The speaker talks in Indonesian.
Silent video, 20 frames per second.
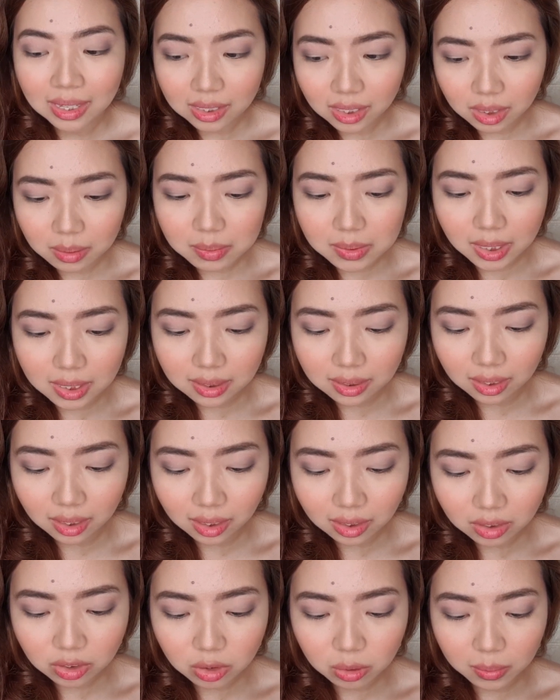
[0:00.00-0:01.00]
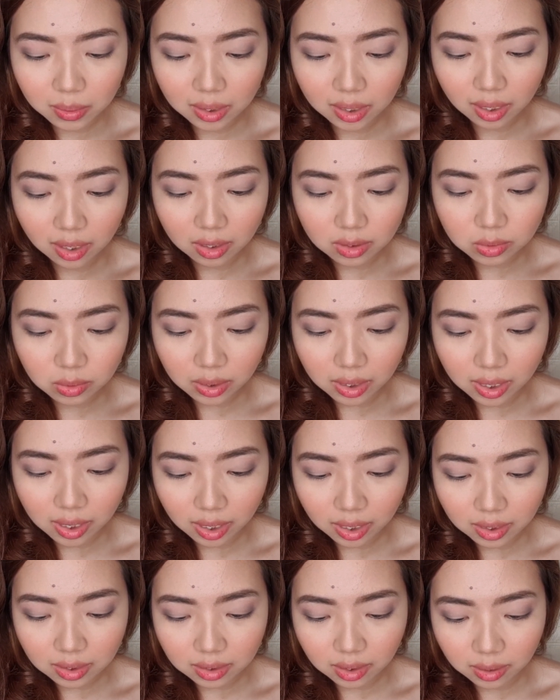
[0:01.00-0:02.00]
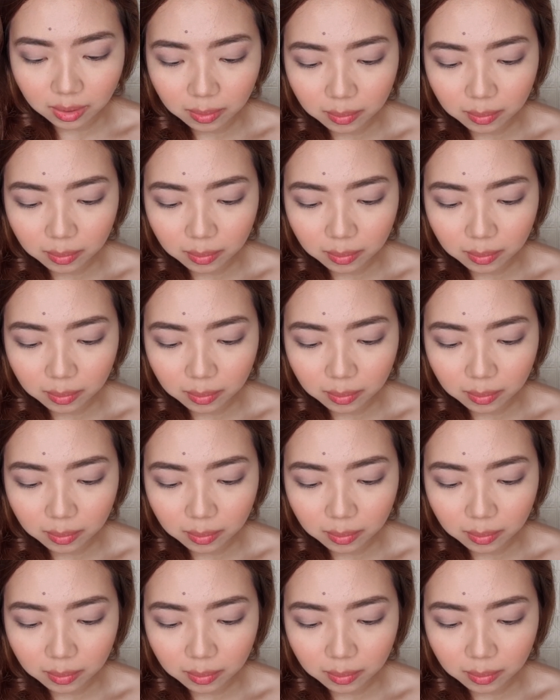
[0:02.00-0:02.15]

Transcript: tetap cantik cuman kayak langsung hilang